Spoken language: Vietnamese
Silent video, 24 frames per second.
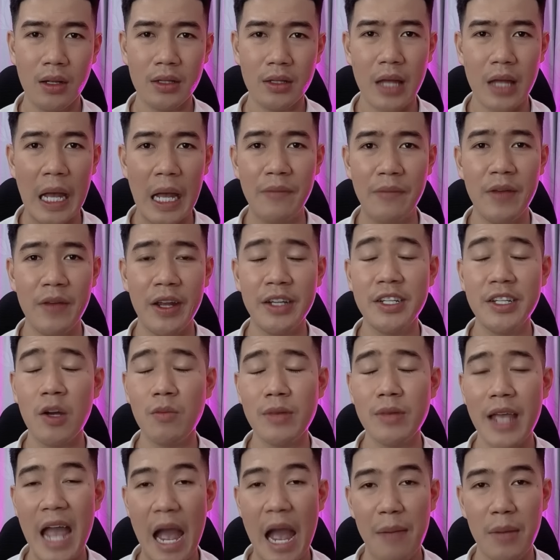tại vì
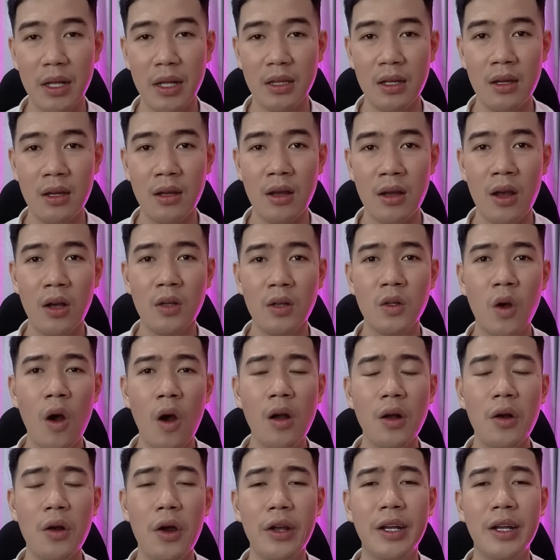trong nhà mình á có
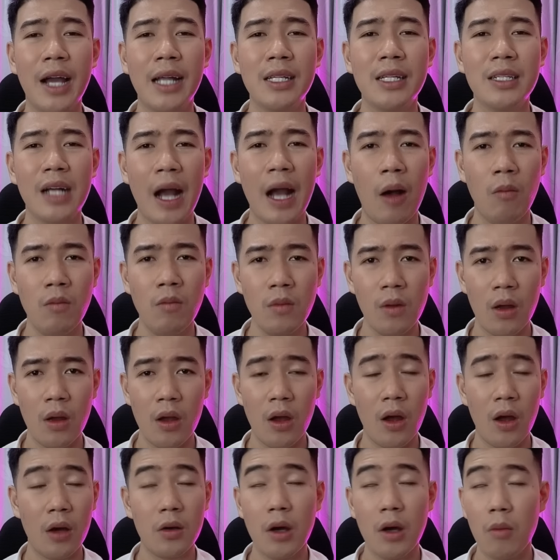người canh cổng
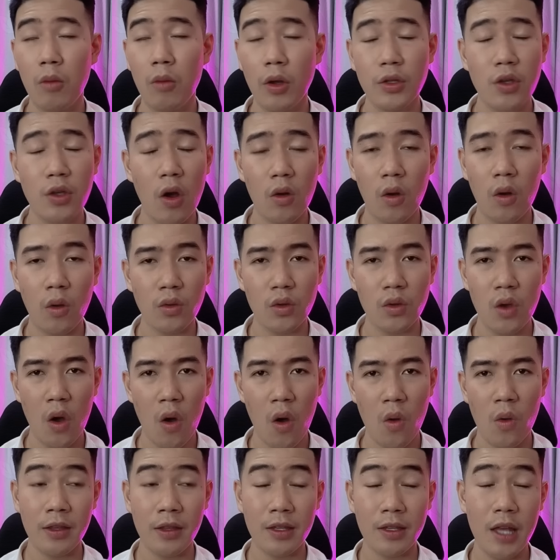không có cho con
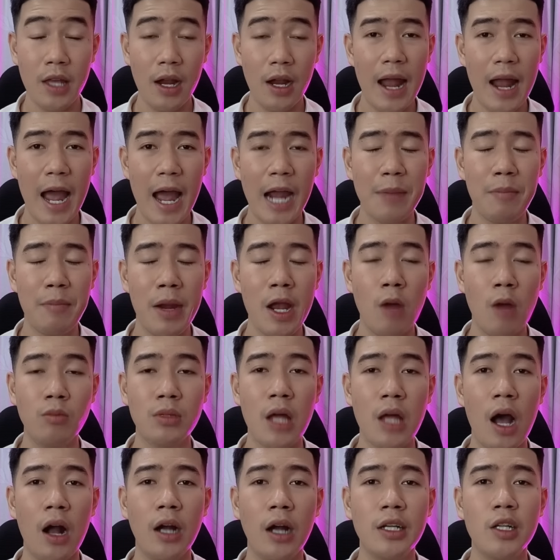vô với lại mấy ông
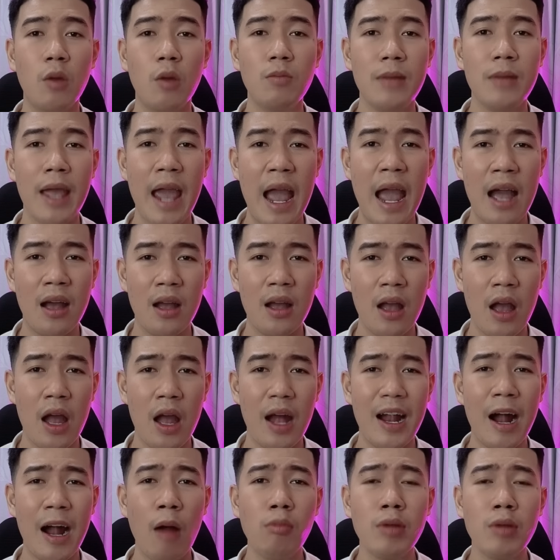thần ở trong nhà
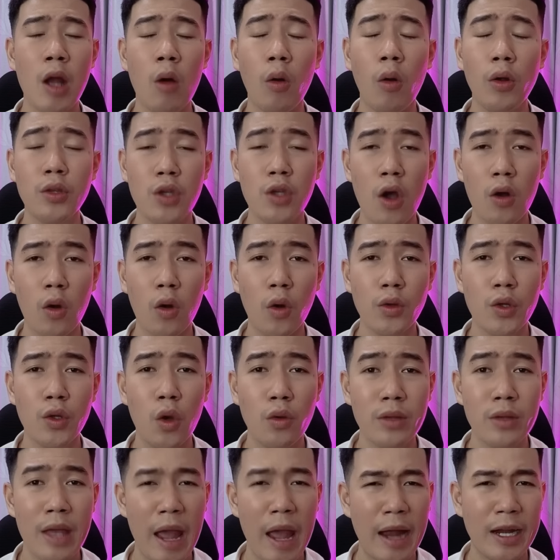ông đâu có cho con vô
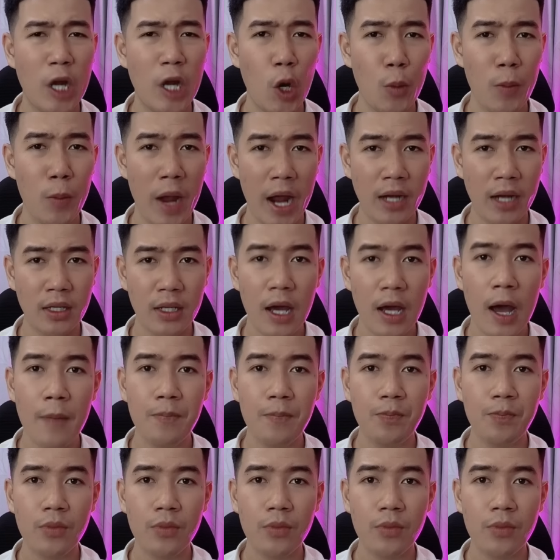nhà đâu mà ăn cơm